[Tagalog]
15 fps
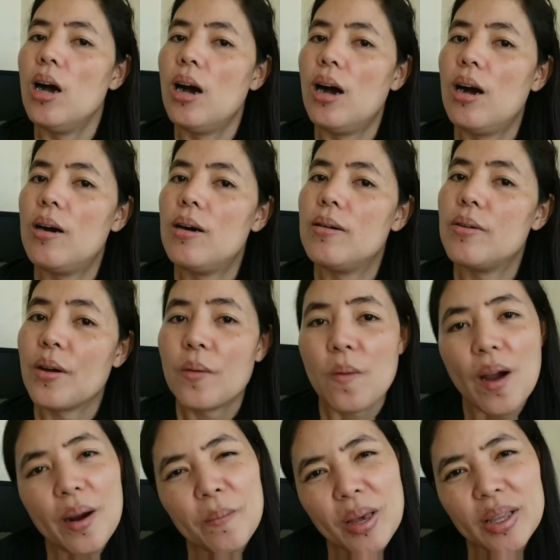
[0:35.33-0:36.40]
uh,
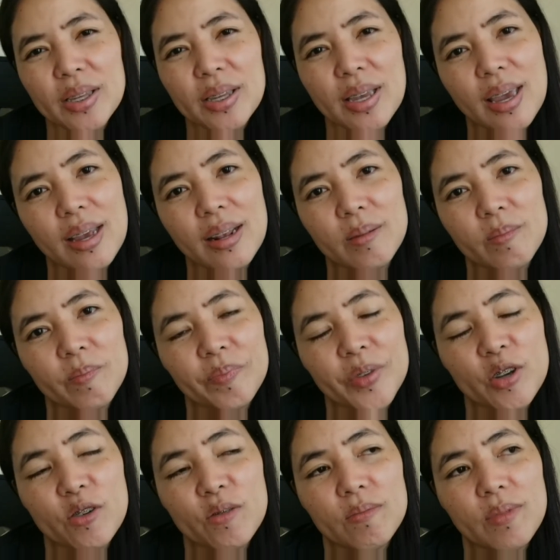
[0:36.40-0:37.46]
requirements in
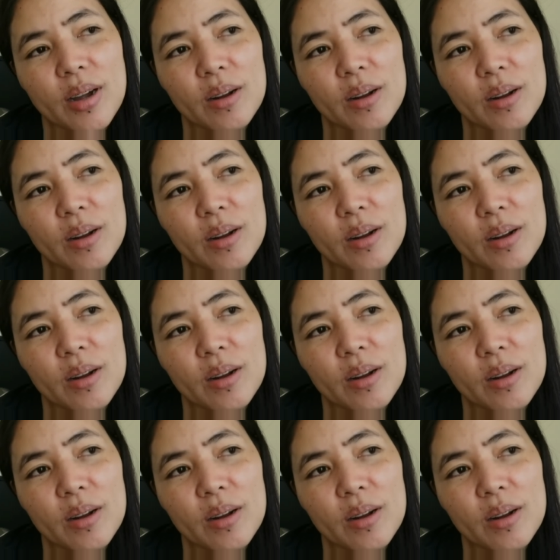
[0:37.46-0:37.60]
yung,